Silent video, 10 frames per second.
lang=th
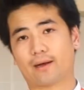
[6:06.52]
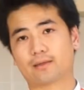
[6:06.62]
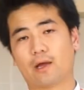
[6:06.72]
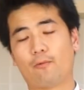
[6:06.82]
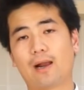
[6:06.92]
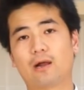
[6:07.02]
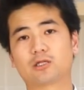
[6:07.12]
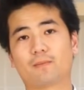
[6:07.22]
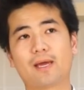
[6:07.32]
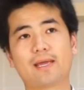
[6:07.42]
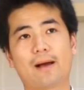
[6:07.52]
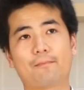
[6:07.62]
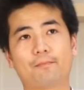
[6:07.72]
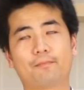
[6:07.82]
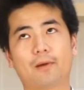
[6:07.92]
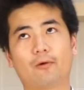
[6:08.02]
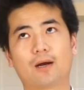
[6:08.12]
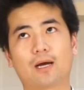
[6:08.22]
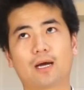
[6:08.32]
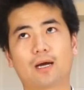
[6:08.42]
ก แต่ว่าเราจะไม่ยำแบบ
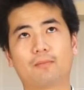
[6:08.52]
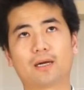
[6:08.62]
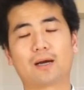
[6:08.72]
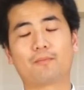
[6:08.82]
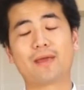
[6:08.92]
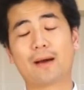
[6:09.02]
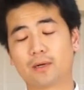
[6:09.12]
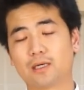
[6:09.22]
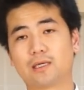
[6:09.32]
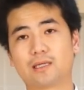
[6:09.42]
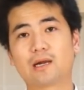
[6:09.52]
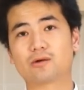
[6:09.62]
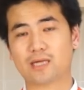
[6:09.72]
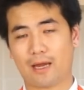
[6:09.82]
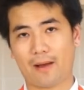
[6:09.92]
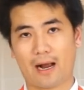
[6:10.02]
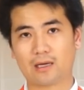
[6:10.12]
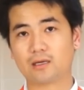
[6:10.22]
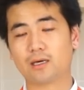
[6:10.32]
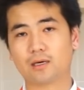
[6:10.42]
ว่าเหมือนกับยำมันอื่นที่เราใส่ผัก
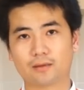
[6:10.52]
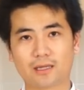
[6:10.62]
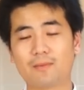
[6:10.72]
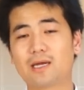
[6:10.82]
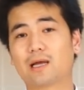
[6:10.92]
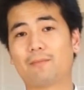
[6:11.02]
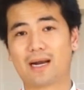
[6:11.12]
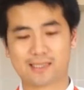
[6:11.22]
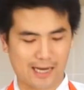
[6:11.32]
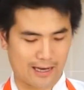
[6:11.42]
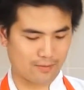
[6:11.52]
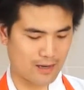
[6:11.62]
เยอะๆตะบี้ตะบันใส่เข้า